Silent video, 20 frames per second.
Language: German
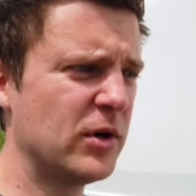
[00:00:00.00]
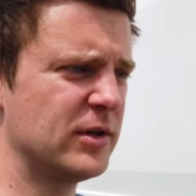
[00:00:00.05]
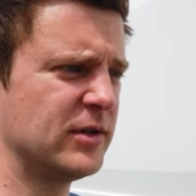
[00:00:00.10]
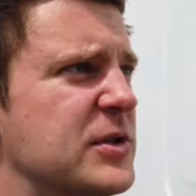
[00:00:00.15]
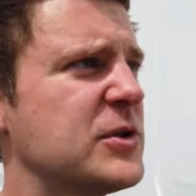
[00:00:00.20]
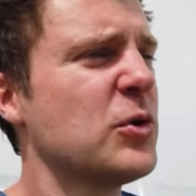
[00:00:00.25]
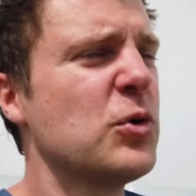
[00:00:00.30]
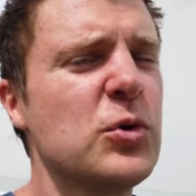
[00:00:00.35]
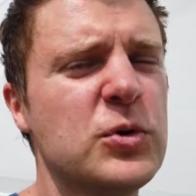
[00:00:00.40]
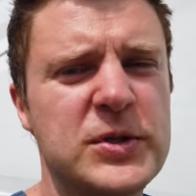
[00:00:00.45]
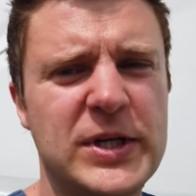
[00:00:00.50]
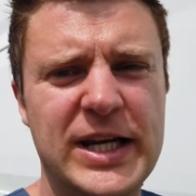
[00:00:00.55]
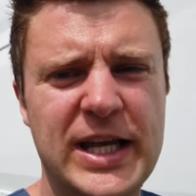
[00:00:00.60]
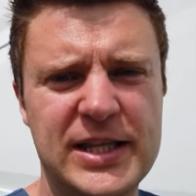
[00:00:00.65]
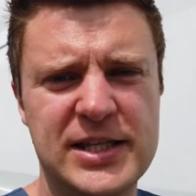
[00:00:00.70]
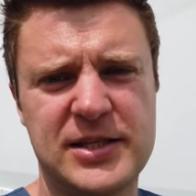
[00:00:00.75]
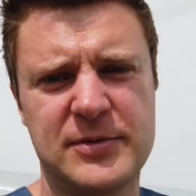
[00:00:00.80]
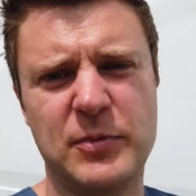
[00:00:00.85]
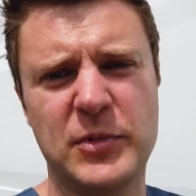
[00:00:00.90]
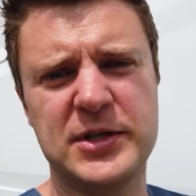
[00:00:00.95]
und zu guter
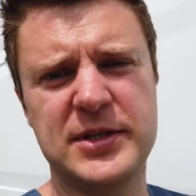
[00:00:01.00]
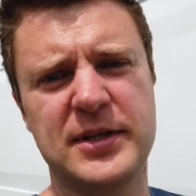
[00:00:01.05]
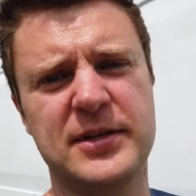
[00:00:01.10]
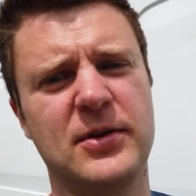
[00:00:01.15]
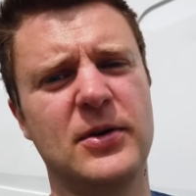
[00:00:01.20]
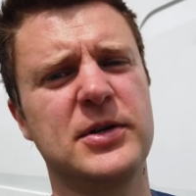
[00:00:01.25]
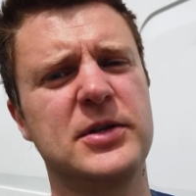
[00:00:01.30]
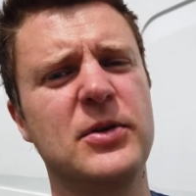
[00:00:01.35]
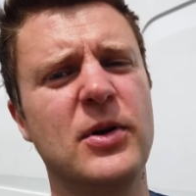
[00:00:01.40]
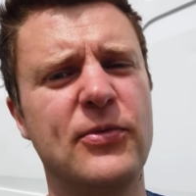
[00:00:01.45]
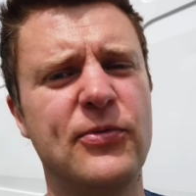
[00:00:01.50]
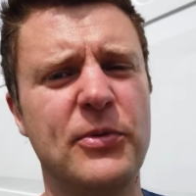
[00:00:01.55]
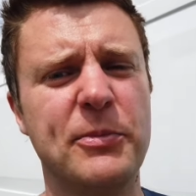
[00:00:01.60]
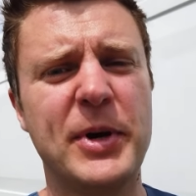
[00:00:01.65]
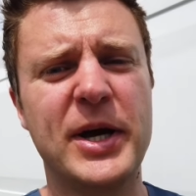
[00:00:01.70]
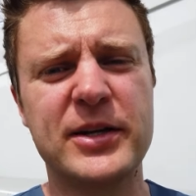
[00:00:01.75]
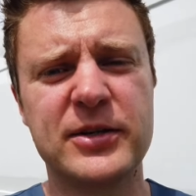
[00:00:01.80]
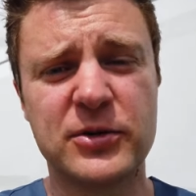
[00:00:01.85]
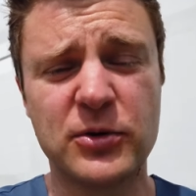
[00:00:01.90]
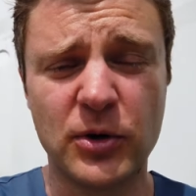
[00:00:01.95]
Letzt möchte ich euch noch von
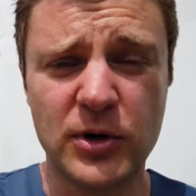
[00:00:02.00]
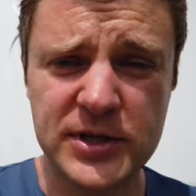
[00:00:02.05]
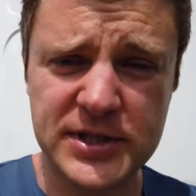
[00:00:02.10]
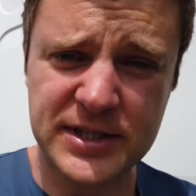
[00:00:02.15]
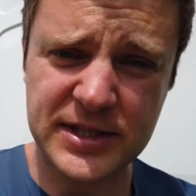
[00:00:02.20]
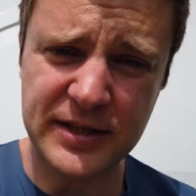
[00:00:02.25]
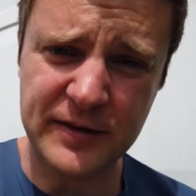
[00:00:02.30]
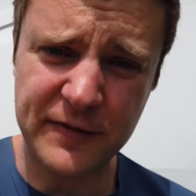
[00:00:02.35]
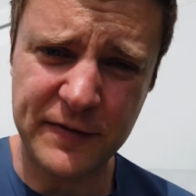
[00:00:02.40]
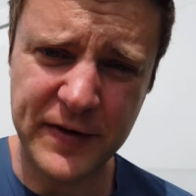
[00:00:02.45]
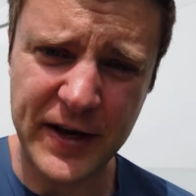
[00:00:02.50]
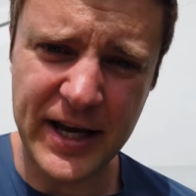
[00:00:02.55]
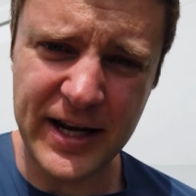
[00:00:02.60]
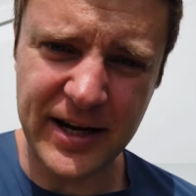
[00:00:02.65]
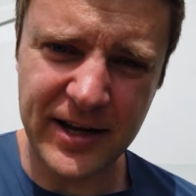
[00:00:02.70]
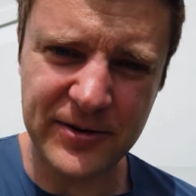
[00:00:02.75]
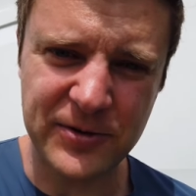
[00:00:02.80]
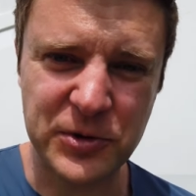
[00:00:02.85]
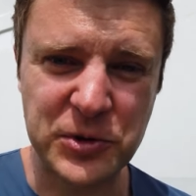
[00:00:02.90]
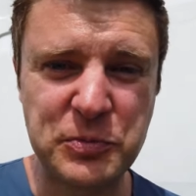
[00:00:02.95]
meinen größten
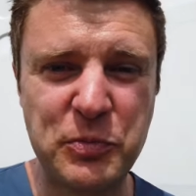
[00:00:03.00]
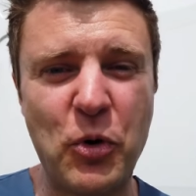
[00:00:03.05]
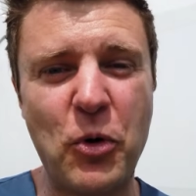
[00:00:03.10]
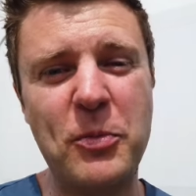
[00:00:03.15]
Fehlern und